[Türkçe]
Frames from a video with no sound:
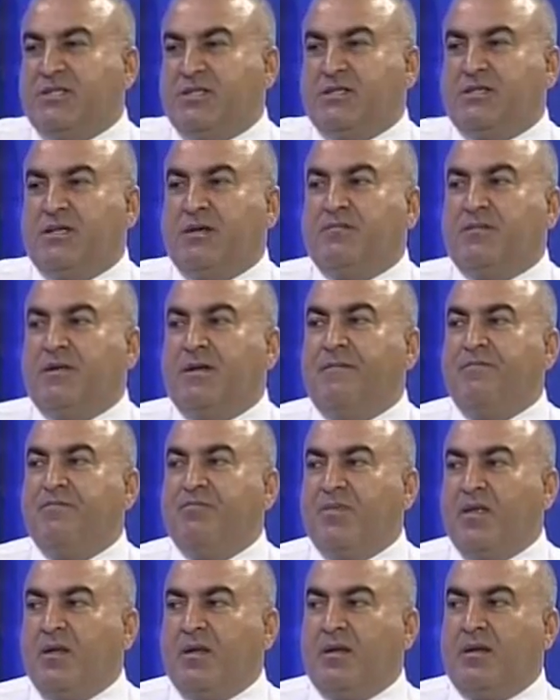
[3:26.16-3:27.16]
sistemde
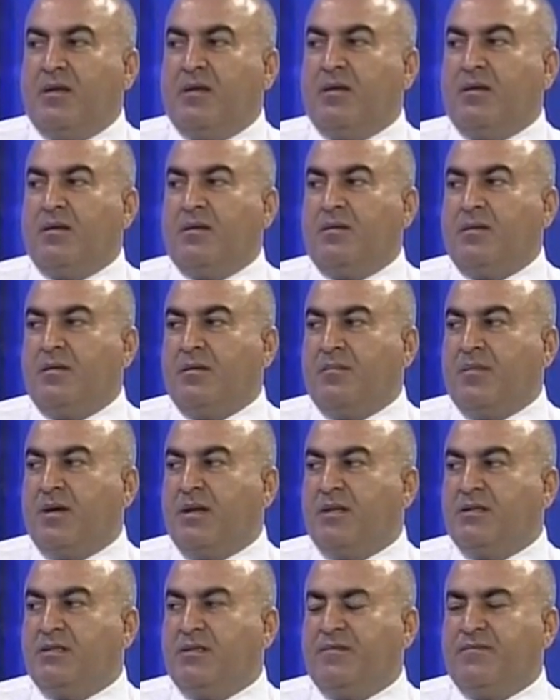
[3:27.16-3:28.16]
e,
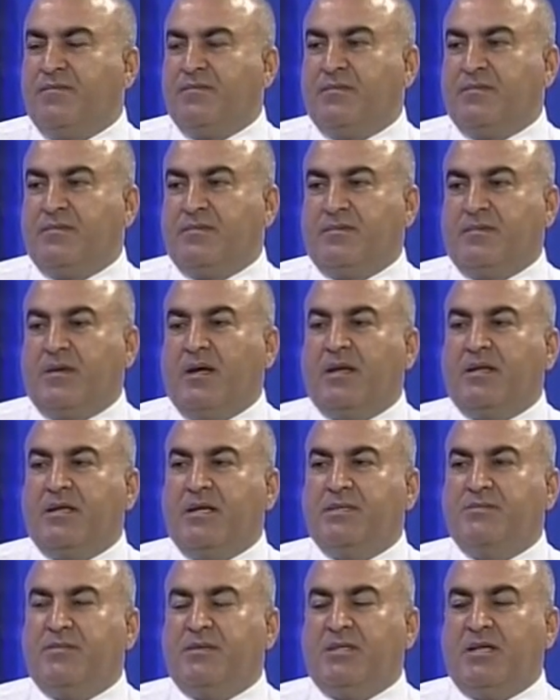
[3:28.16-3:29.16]
maalesef e,
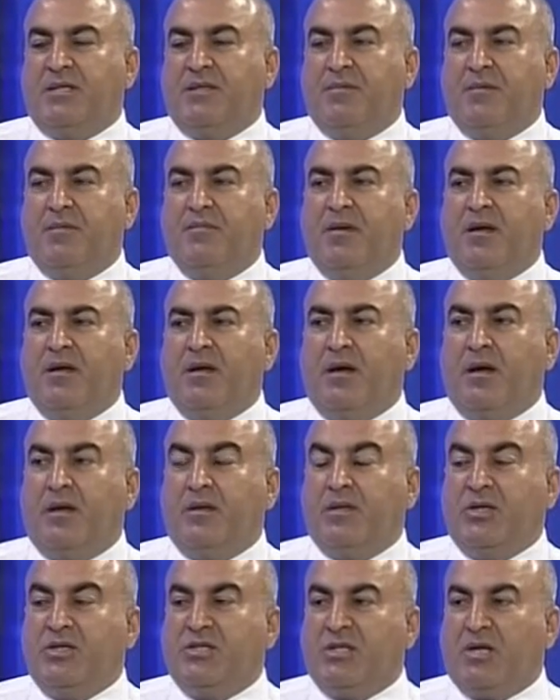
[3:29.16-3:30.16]
halka hizmet edebilme
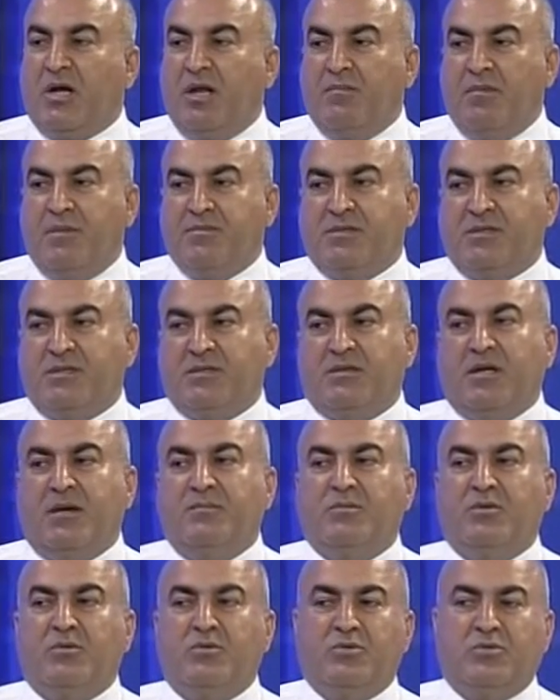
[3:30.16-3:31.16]
anlayışı kalmamıştır.
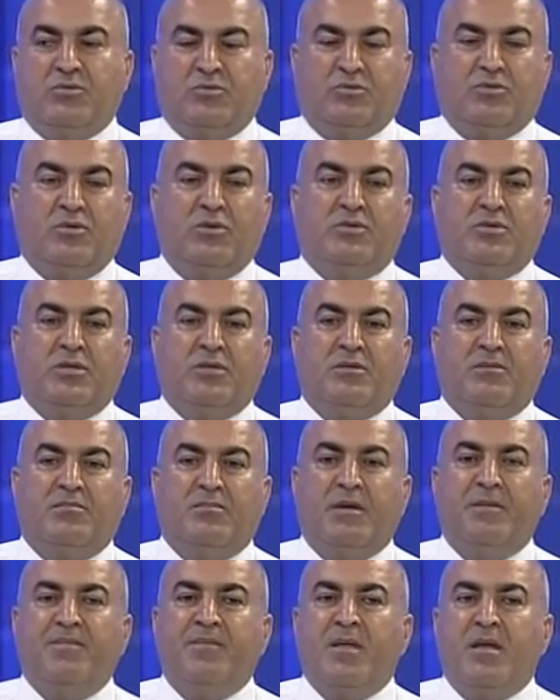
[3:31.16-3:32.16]
Tam da onu söyleyecektim
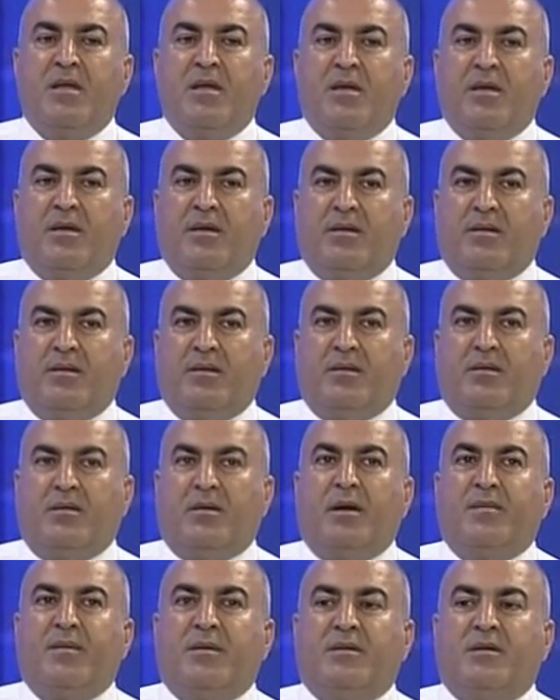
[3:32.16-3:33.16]
ben. E,
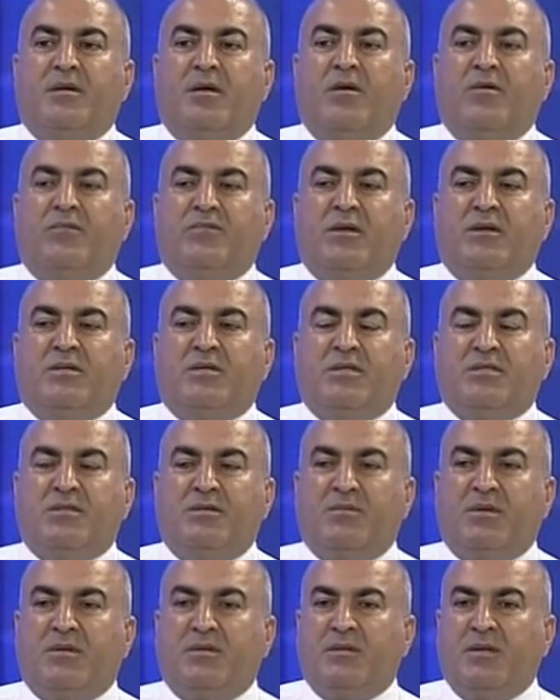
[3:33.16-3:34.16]
rahmetli Rauf Denktaş
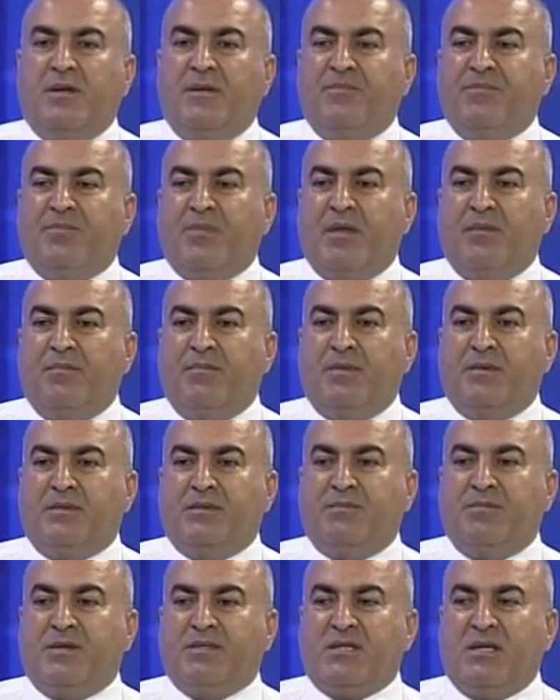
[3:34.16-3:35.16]
zamanında hep
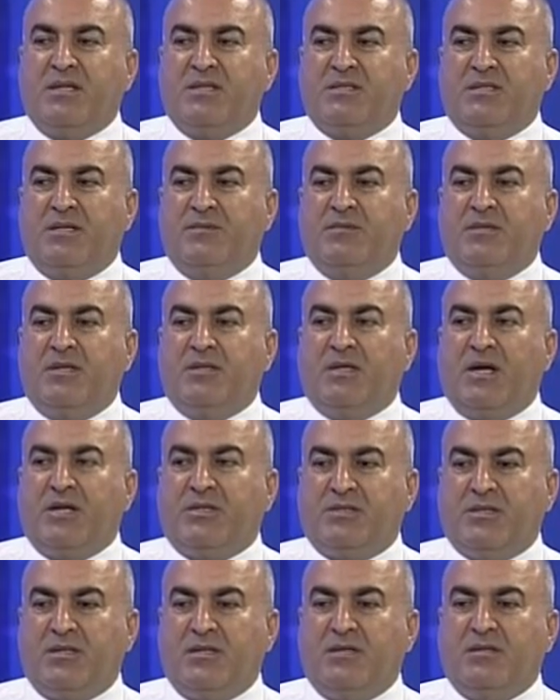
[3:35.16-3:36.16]
işte başkanlık sistemi de
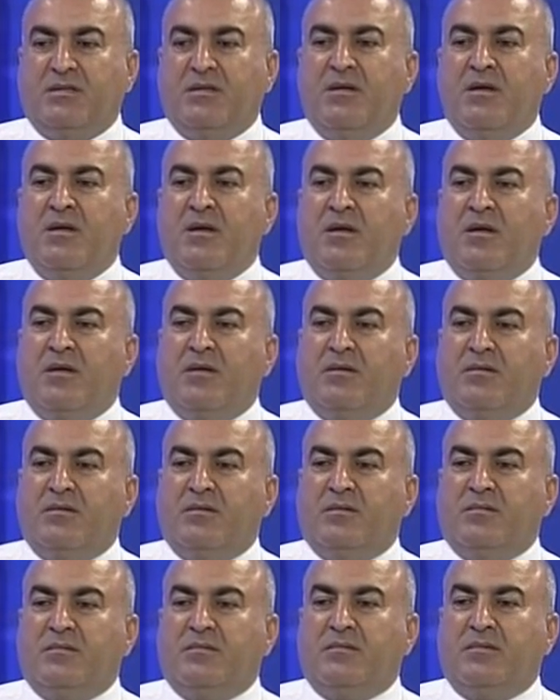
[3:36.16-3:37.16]
tartışılırdı. E,
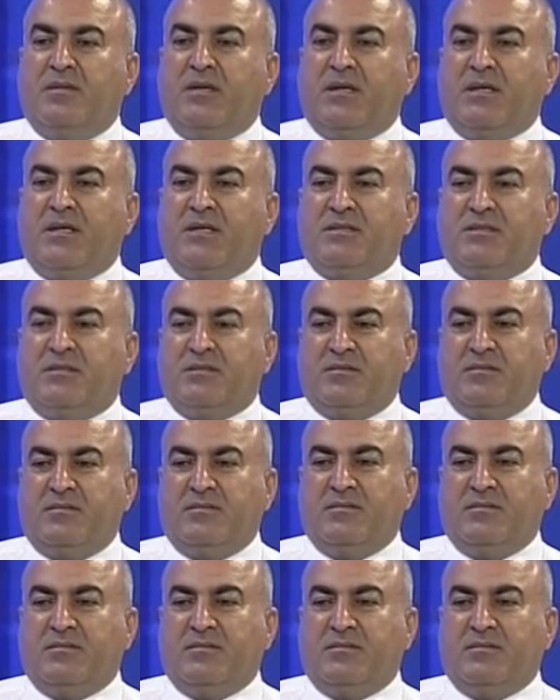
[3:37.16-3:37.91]
herkes